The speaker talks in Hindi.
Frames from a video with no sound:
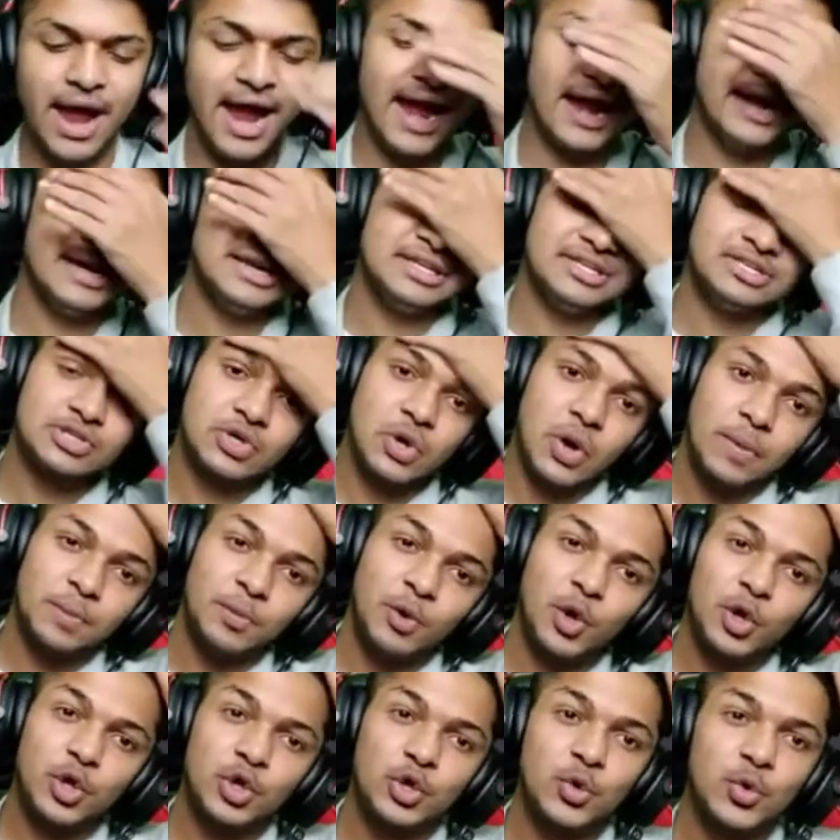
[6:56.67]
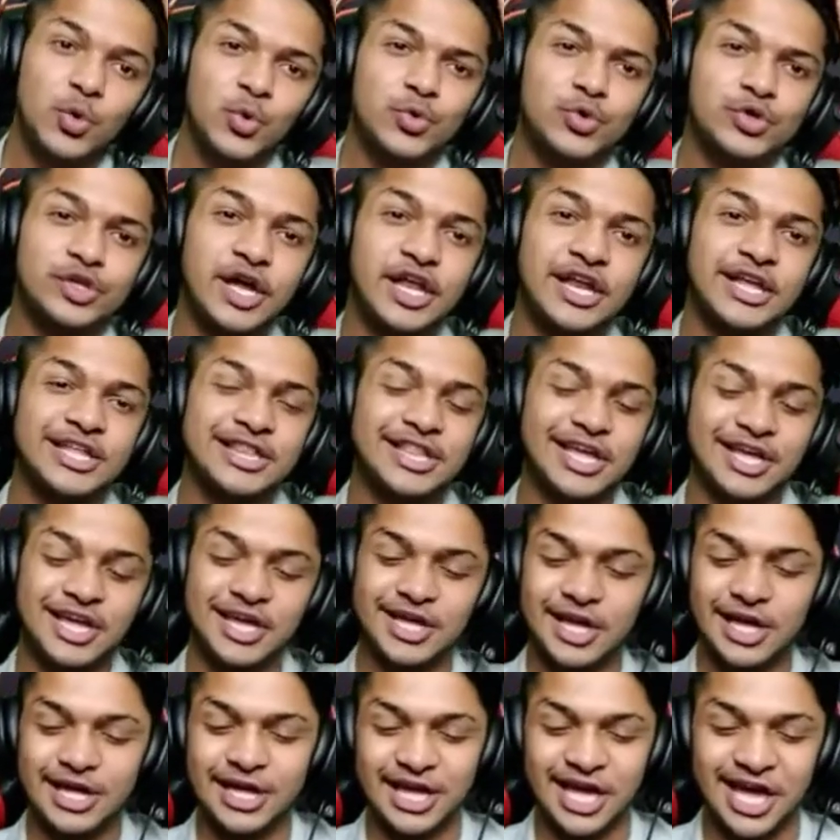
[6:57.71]
एंड इसको हम लोग यूज़ करके
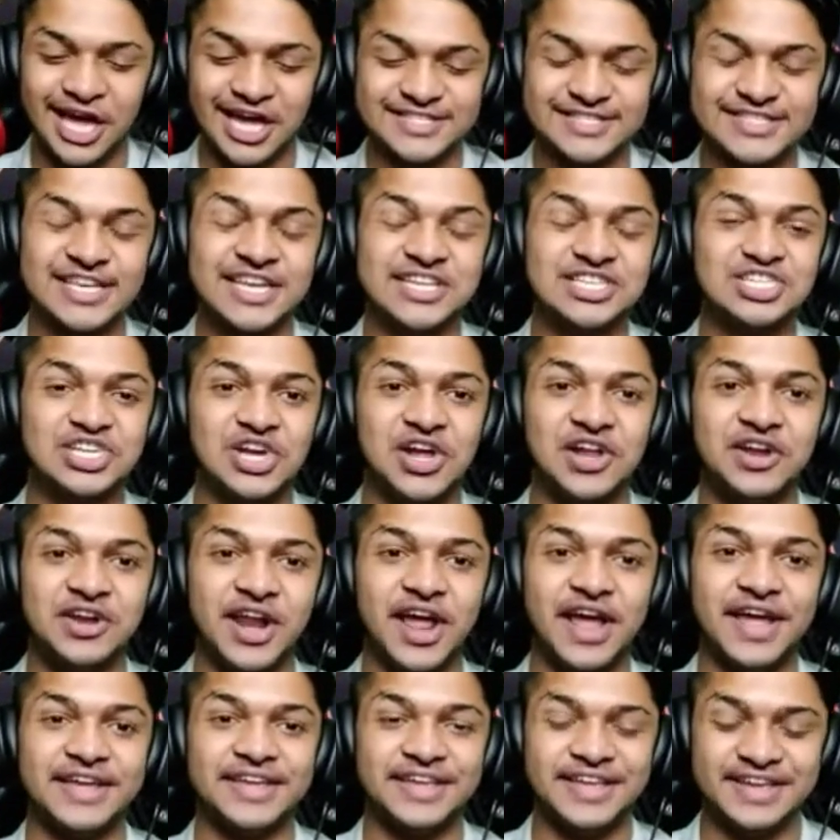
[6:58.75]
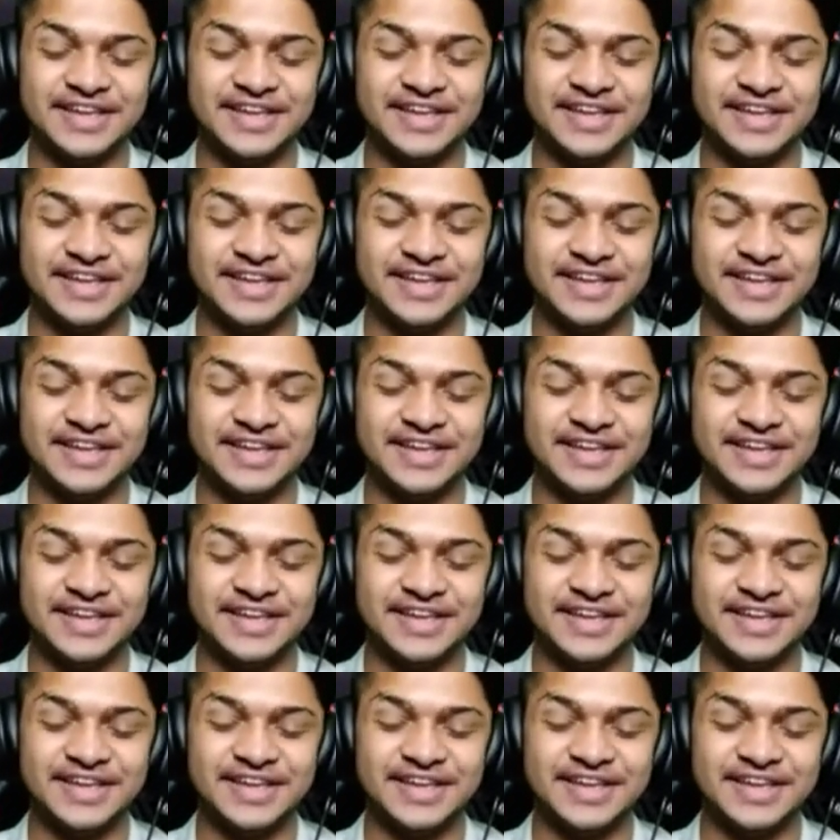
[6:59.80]
देखेंगे कैसा चल रहा है ये